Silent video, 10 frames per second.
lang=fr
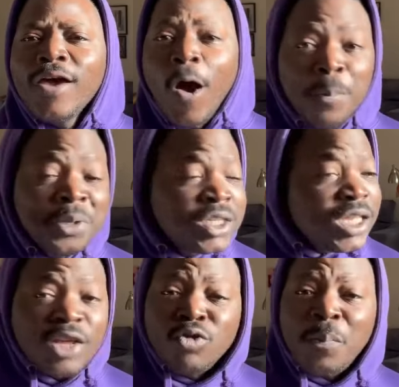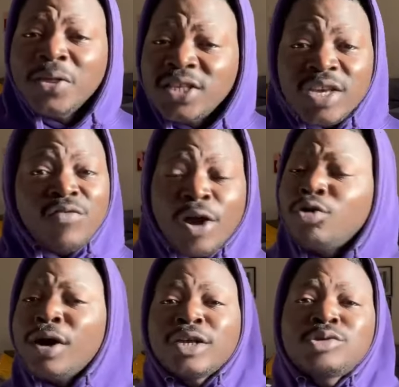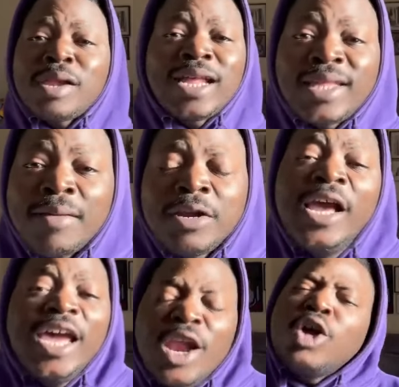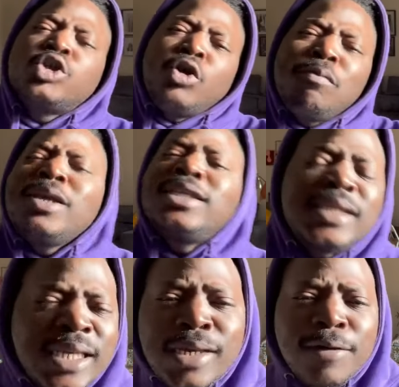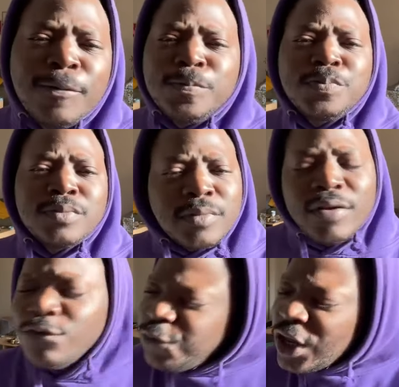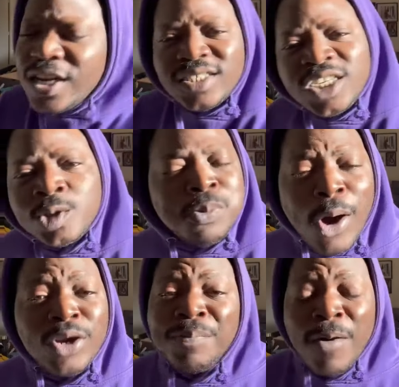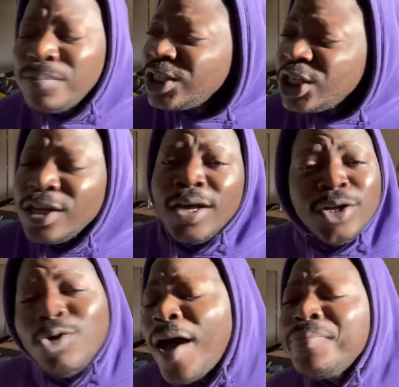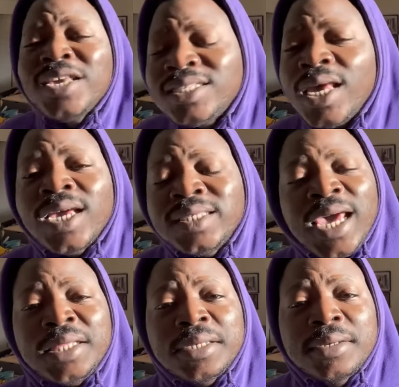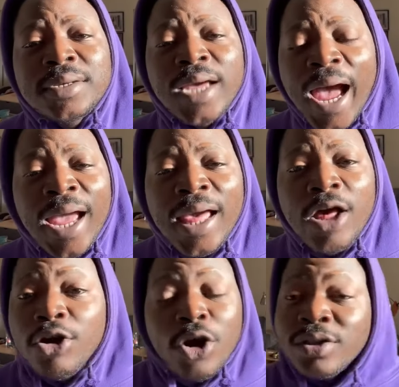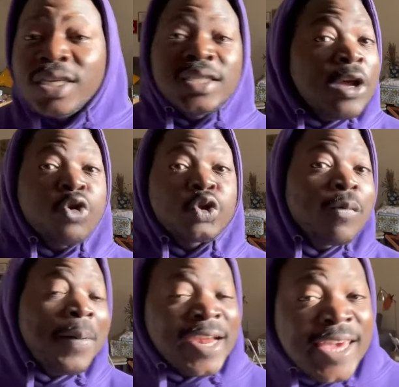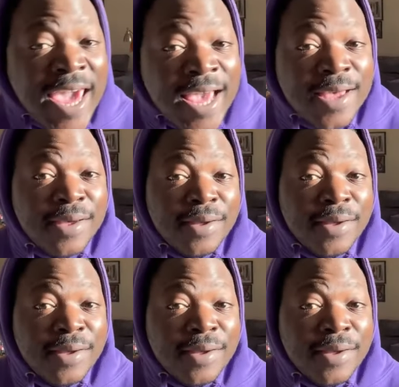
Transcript: En plus, il est tout petit, il va courir sur la table. Et lorsque Messi fait des exploits, on n'est pas obligé de ramener CR7. Hein Leurs destins ne sont pas liés.